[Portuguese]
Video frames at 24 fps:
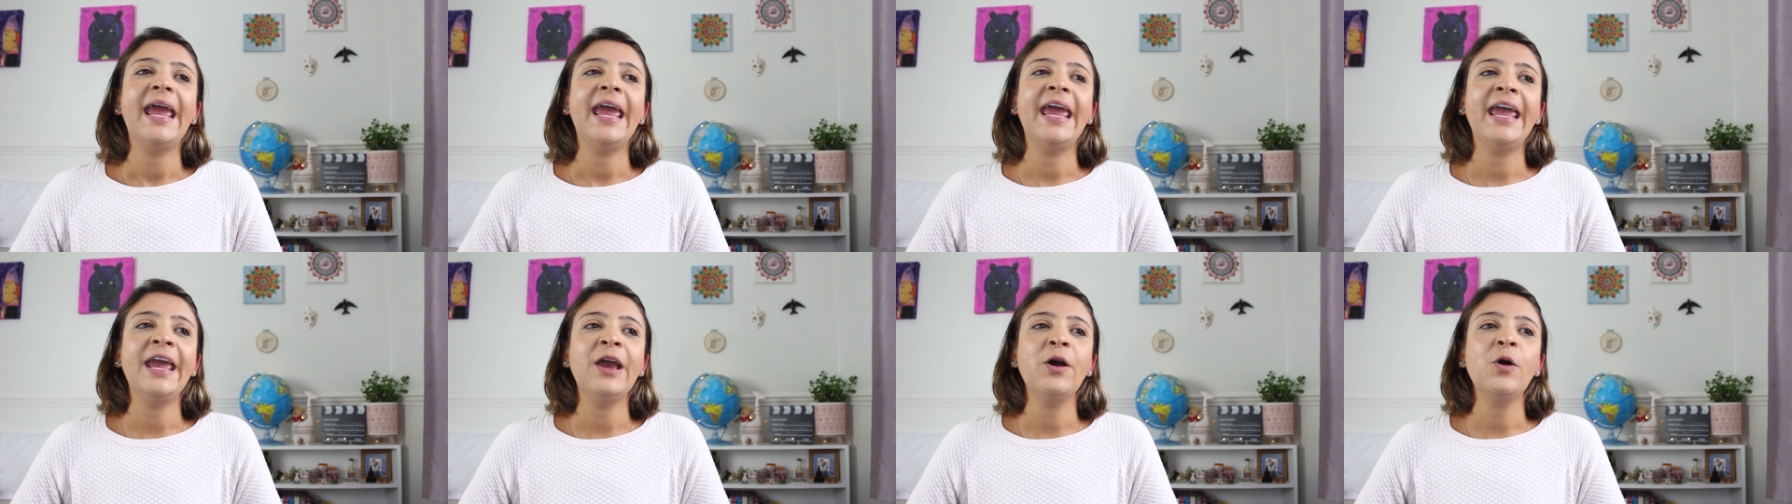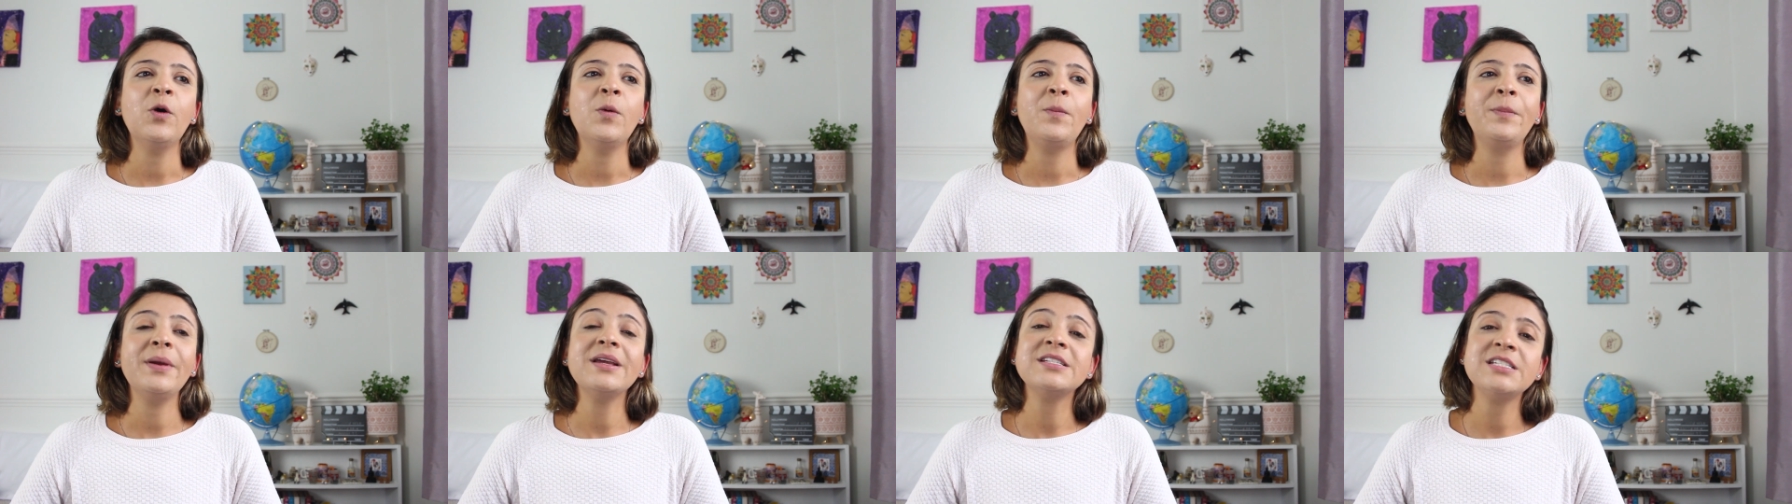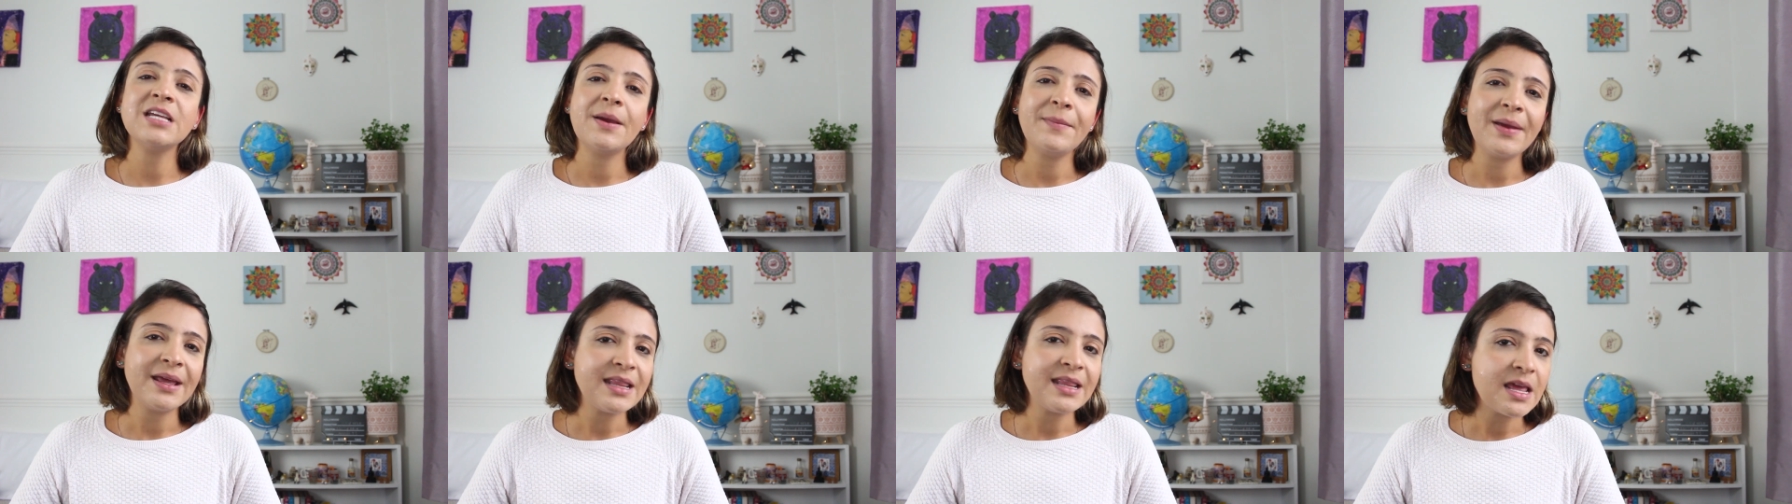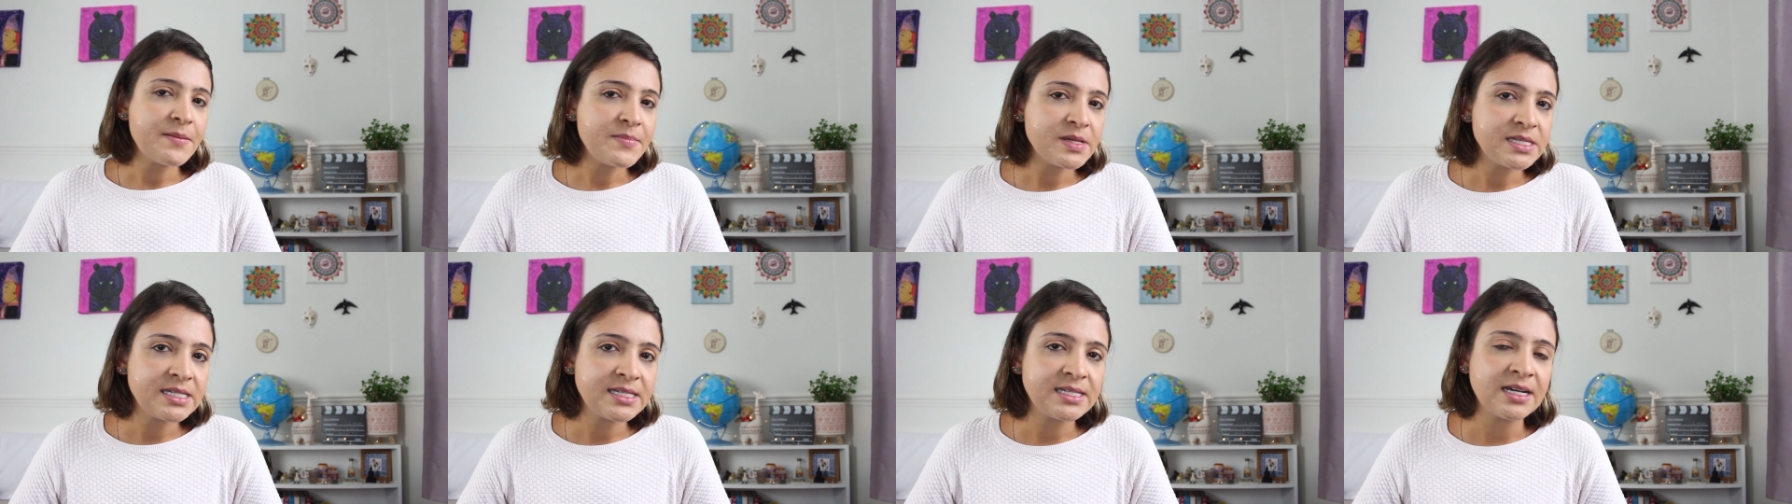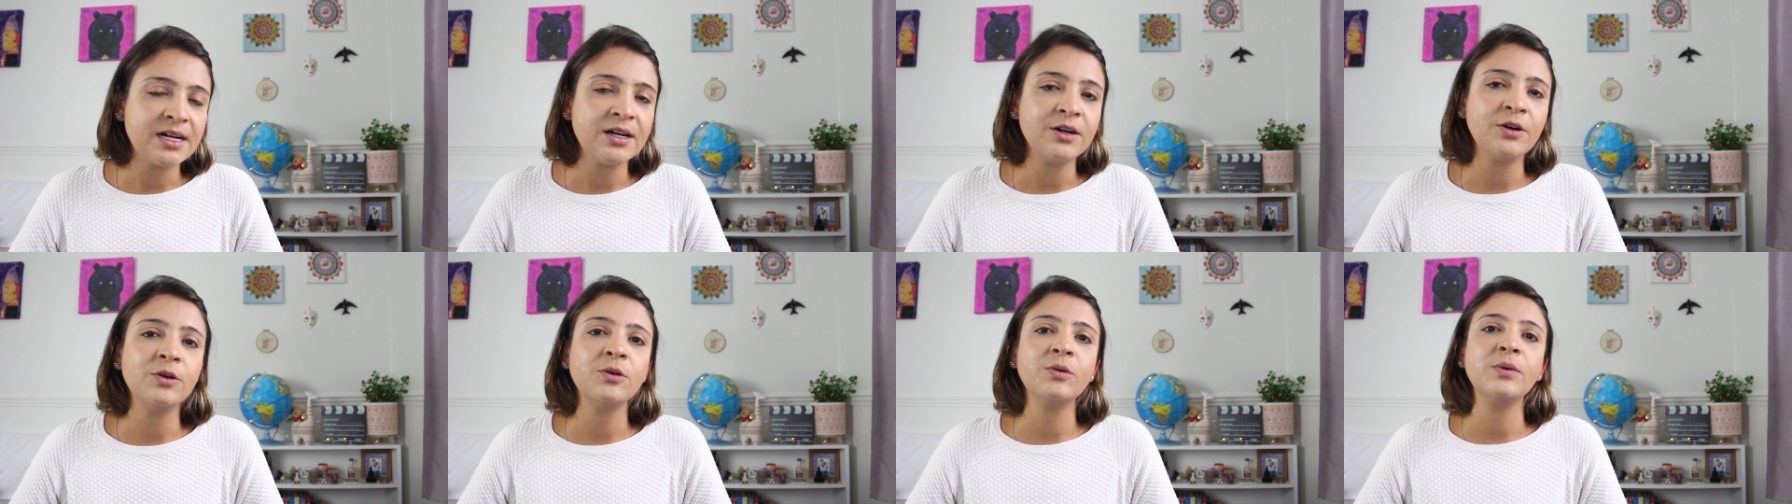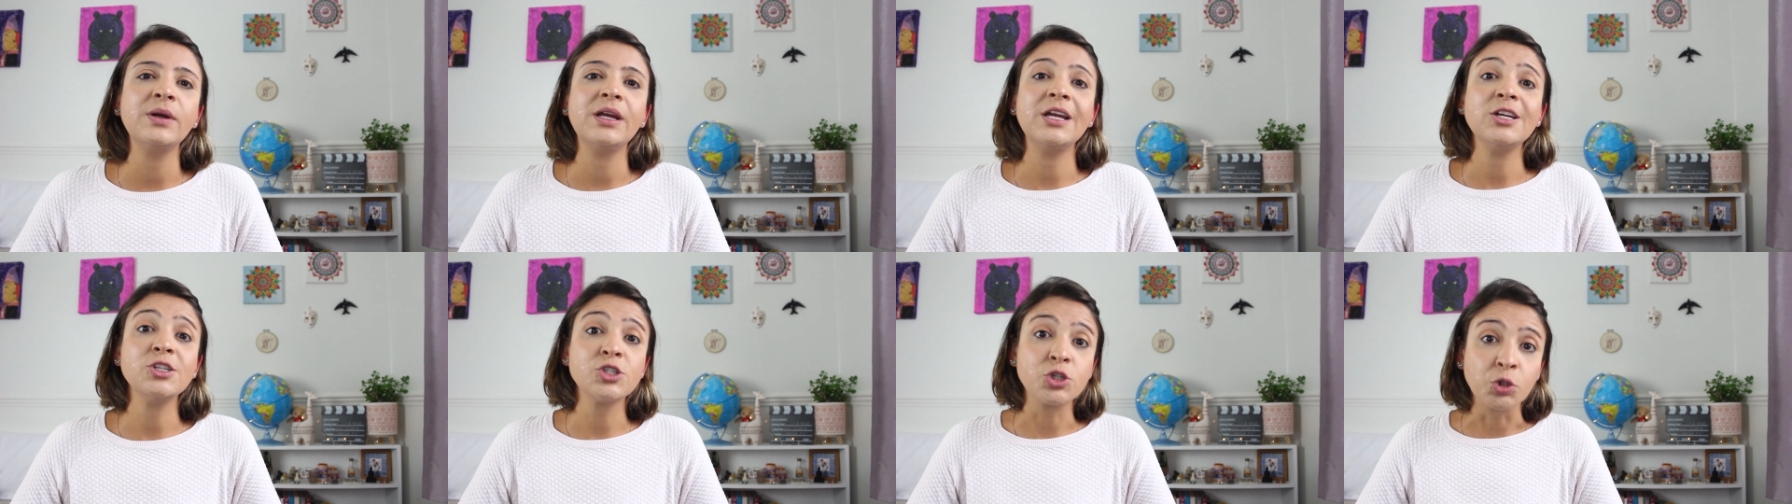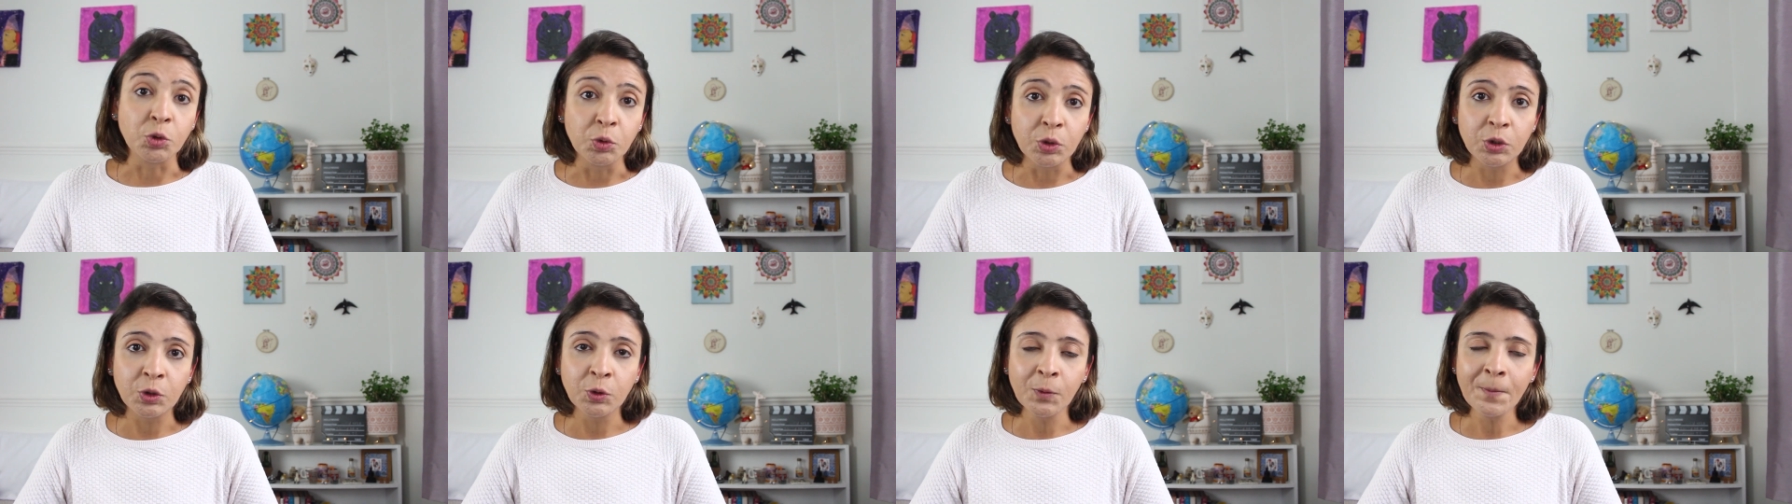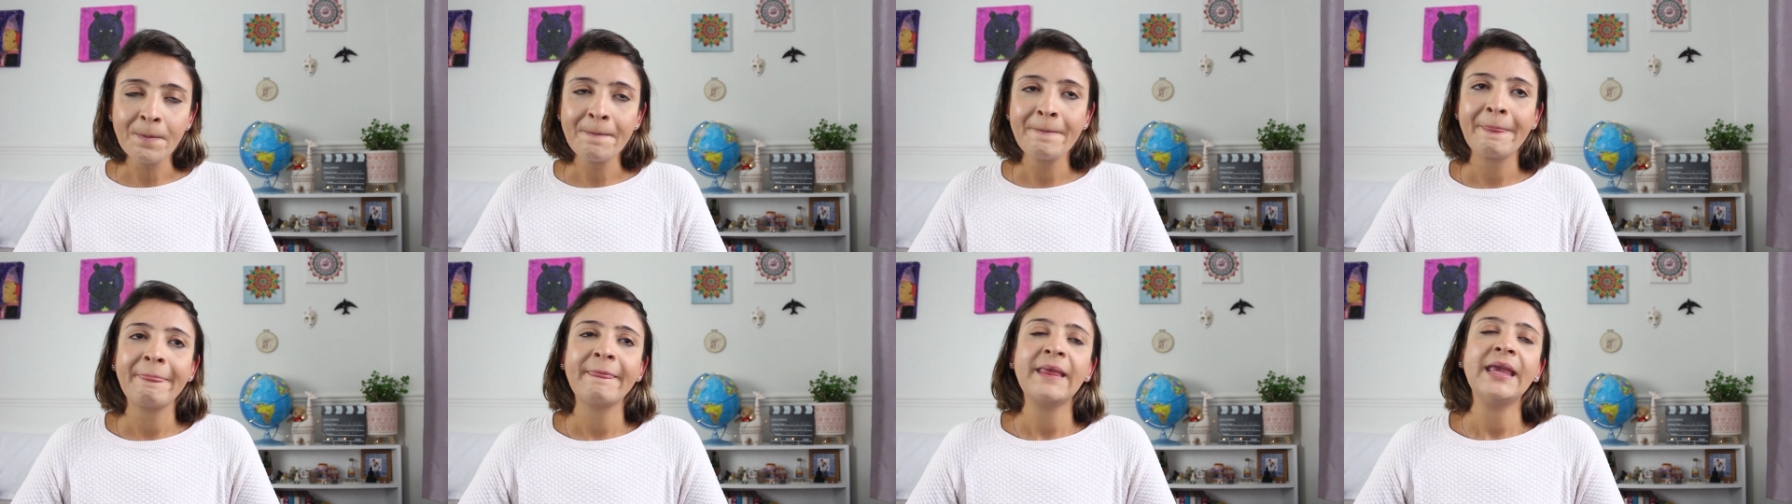Eu pedi a minha demissão em junho